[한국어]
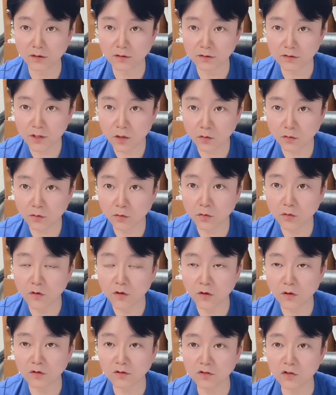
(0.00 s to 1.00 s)
세우고
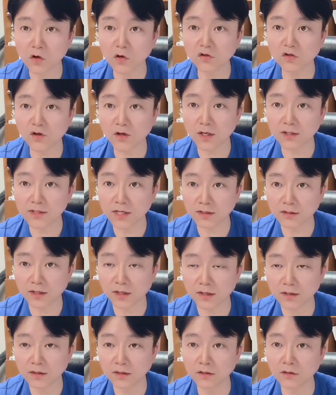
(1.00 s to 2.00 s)
성취까지
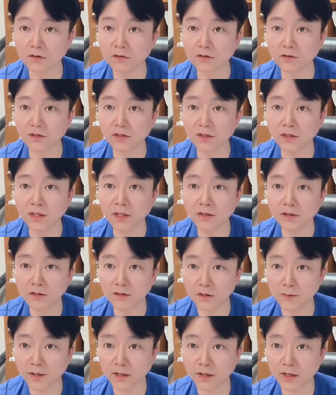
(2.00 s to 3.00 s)
한다. 이거는
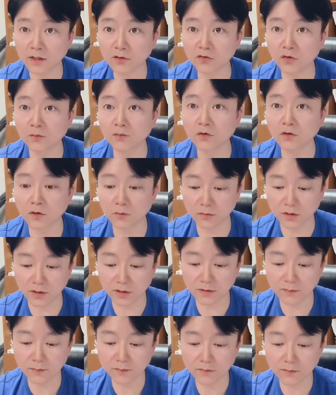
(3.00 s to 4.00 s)
ENTJ밖에 할 수 없는 겁니다.
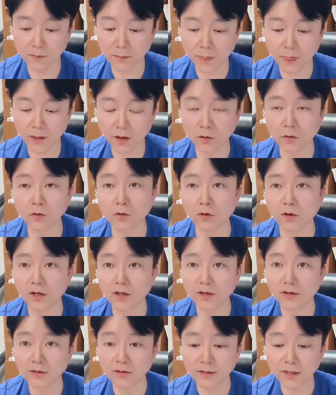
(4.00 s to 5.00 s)
그리고
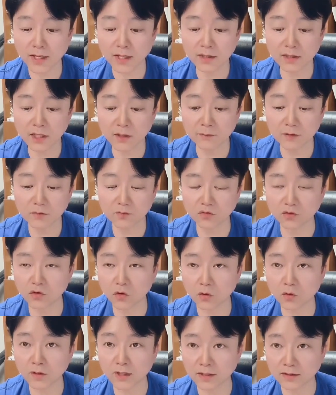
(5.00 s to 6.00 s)
한다면
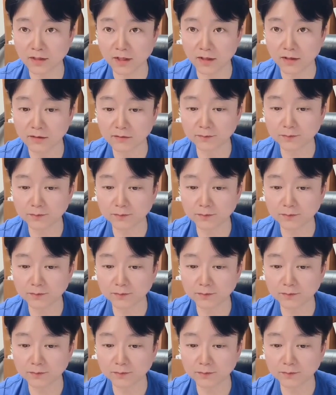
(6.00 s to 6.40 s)
무조건 한다.